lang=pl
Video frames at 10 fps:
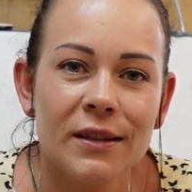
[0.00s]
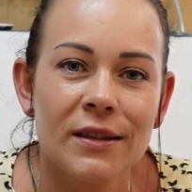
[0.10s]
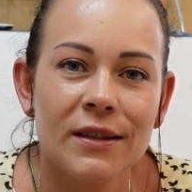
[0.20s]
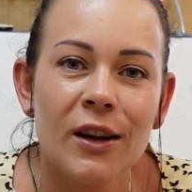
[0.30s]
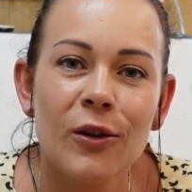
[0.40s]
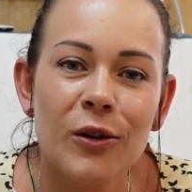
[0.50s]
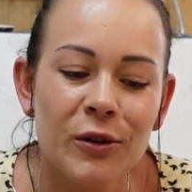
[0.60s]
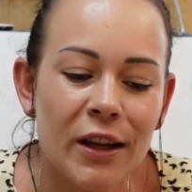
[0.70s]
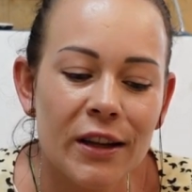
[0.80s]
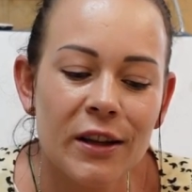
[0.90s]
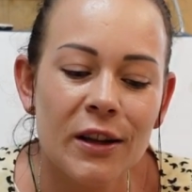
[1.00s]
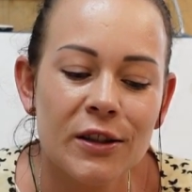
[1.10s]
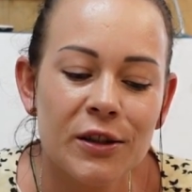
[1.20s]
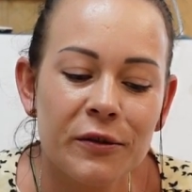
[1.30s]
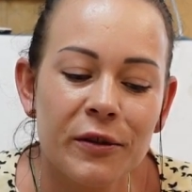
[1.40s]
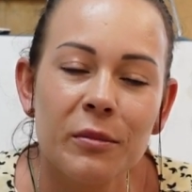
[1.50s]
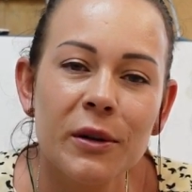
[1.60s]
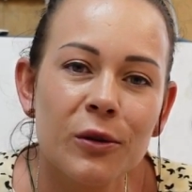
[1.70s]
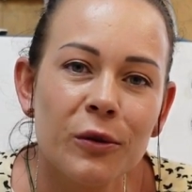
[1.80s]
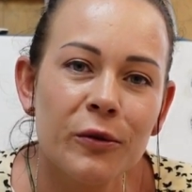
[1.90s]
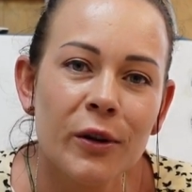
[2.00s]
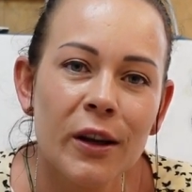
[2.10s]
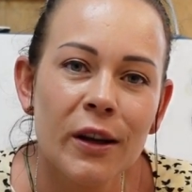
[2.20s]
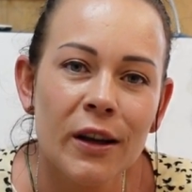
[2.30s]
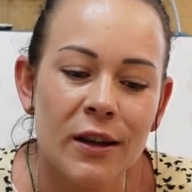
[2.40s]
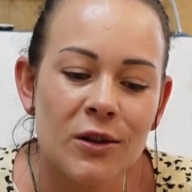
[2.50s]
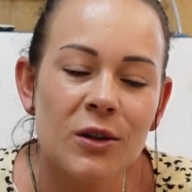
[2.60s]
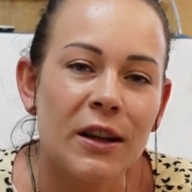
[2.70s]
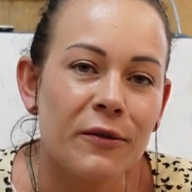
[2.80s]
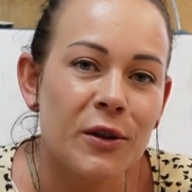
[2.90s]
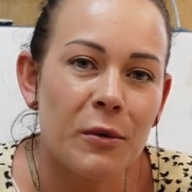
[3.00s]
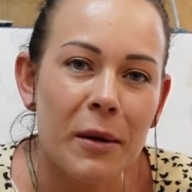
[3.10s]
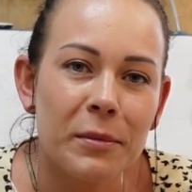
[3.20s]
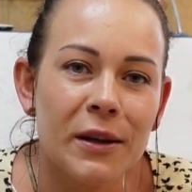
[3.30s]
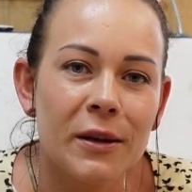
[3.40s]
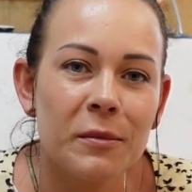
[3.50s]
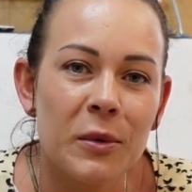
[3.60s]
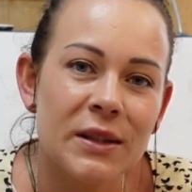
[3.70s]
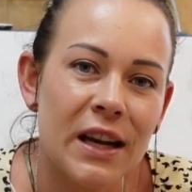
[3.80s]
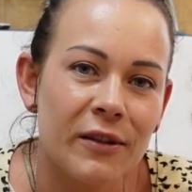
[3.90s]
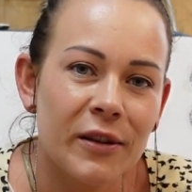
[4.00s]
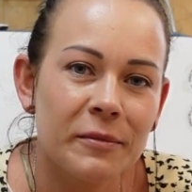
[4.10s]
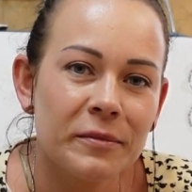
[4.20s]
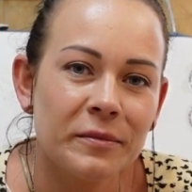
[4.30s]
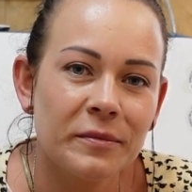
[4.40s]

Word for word: za oglądanie naszych filmików. Zostawcie łapki. Pozdrawiam.